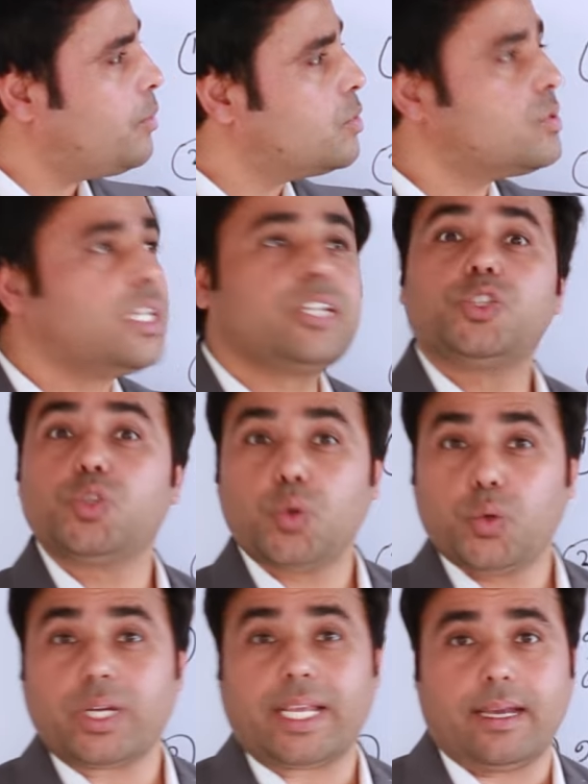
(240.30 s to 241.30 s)
आप उसे
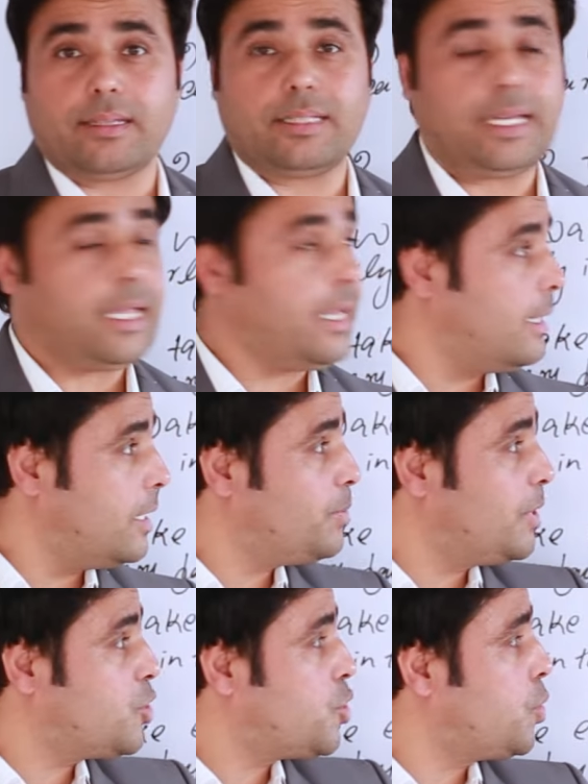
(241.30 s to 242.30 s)
चोर कहते हैं इंग्लिश
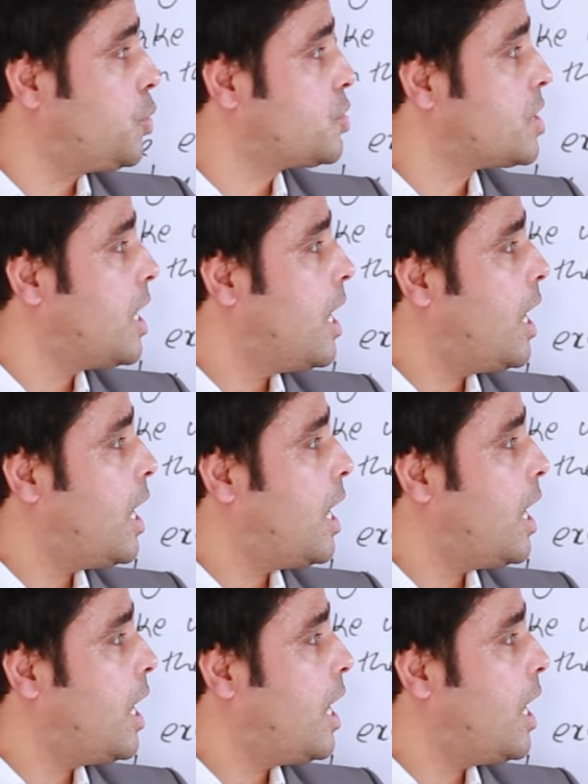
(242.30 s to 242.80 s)
में चोर्स